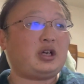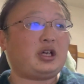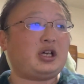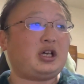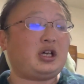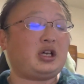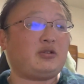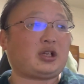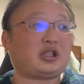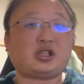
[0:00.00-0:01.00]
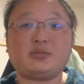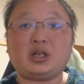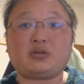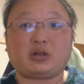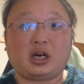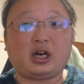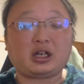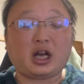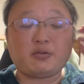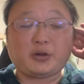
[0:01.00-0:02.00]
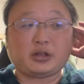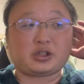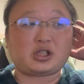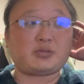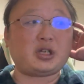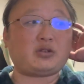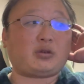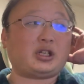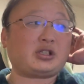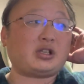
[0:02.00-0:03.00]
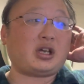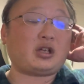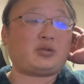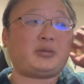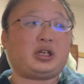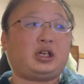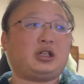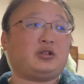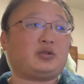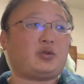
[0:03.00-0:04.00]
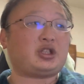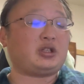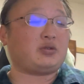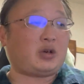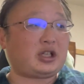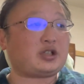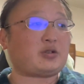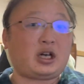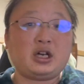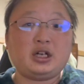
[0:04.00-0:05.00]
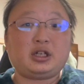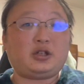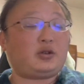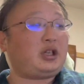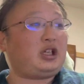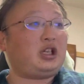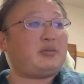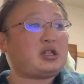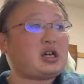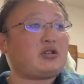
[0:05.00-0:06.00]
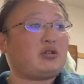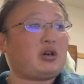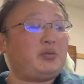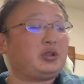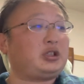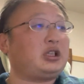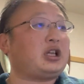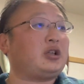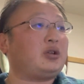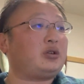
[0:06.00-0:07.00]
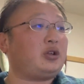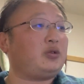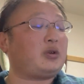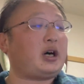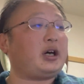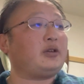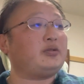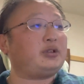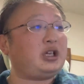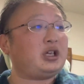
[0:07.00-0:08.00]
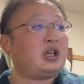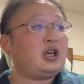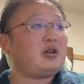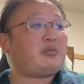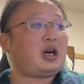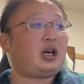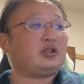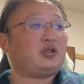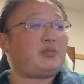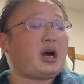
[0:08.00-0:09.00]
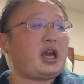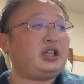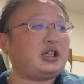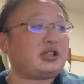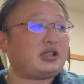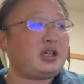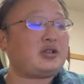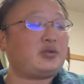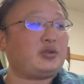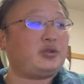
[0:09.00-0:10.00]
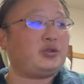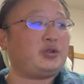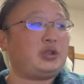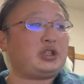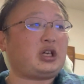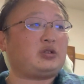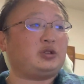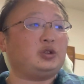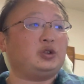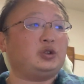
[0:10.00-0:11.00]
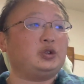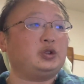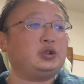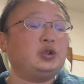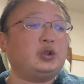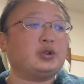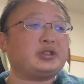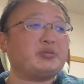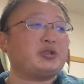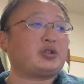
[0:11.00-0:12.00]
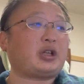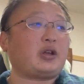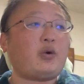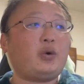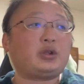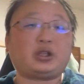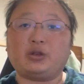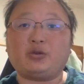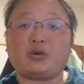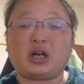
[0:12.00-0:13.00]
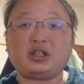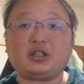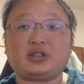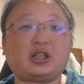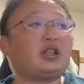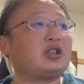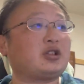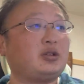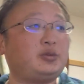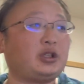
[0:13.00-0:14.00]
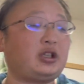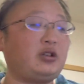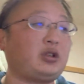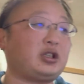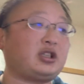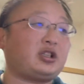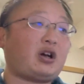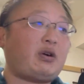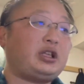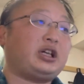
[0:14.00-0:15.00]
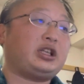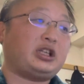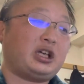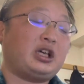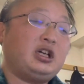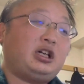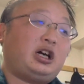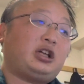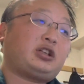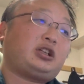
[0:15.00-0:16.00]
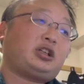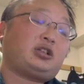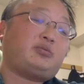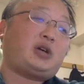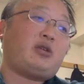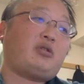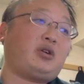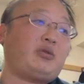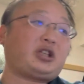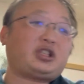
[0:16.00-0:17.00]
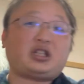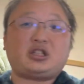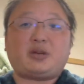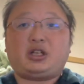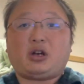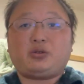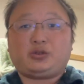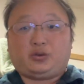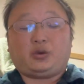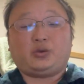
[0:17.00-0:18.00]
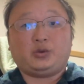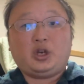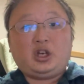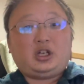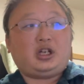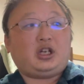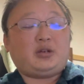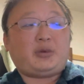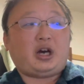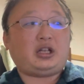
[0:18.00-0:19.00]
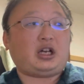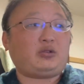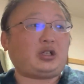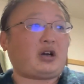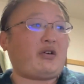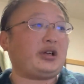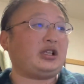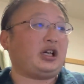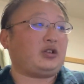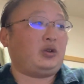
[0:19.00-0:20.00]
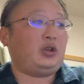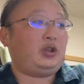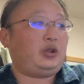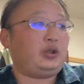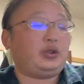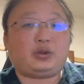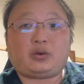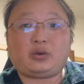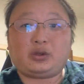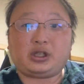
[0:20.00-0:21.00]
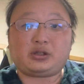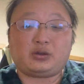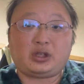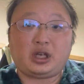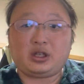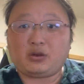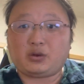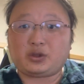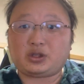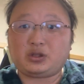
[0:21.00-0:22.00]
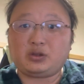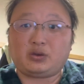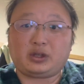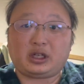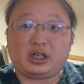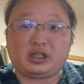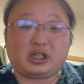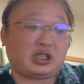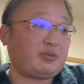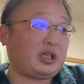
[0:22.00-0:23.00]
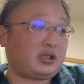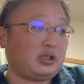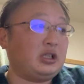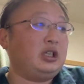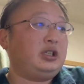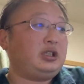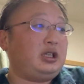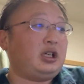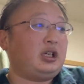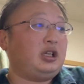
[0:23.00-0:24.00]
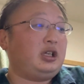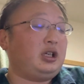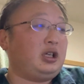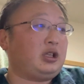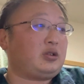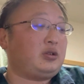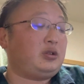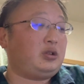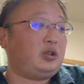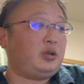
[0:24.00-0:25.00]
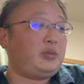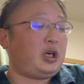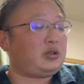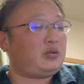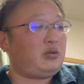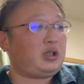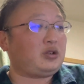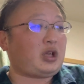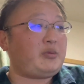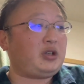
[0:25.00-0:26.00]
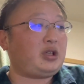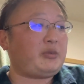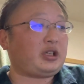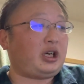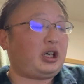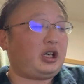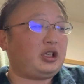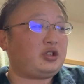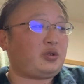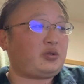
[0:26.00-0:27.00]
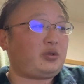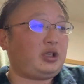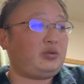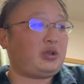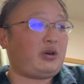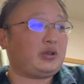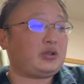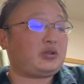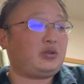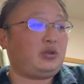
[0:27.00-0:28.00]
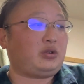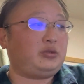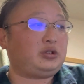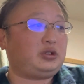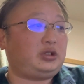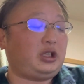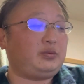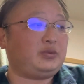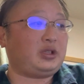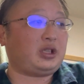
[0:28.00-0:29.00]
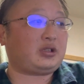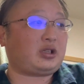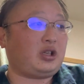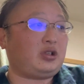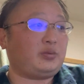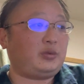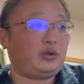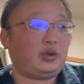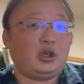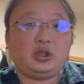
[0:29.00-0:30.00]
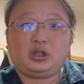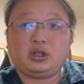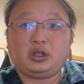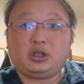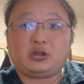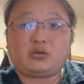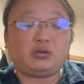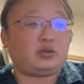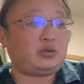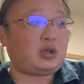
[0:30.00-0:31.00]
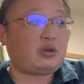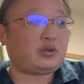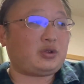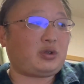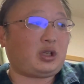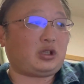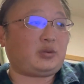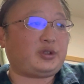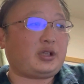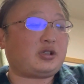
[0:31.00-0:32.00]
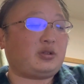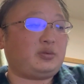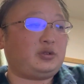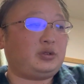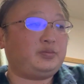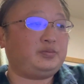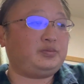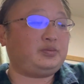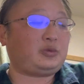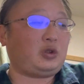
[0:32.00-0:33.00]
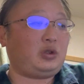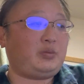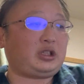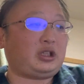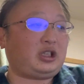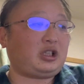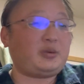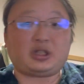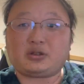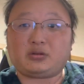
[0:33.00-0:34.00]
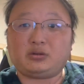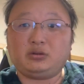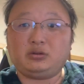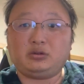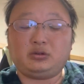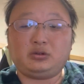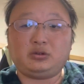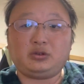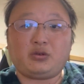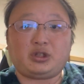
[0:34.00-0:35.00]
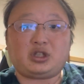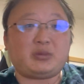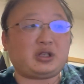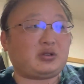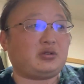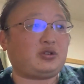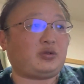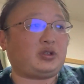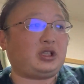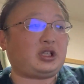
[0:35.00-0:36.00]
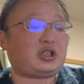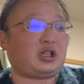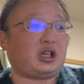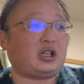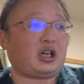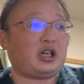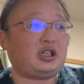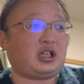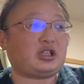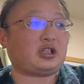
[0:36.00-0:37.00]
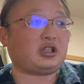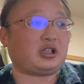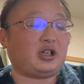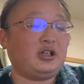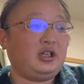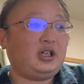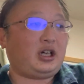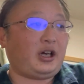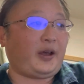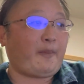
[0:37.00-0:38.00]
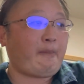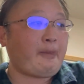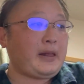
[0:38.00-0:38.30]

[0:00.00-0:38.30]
えー、言うたら説明とか、ライフプランの説明とかですね、あとまあ、あの、投資のお話とか、いろいろできればなっていうのは思ってたっていうのがあるので、まあ、あの、前にですね、そういう資格の事務所だよっていう感じでつけたんですけども、やってることは全然変わんないんで、あただただ、まあ、私が喋り倒すという、えー、場であることは変わりないと。というところですので、よろしくお願いいたします。で、えっ、ー、と、まあ、どっかのタイミングでまた自己紹介動画を作ろうと思ってるんですけれども、えー、この動画をそうしようかなと思ったんですけども、うんと、また改めて作るようにします。ちょっと出だしからなんか変な感じだったんで、はい。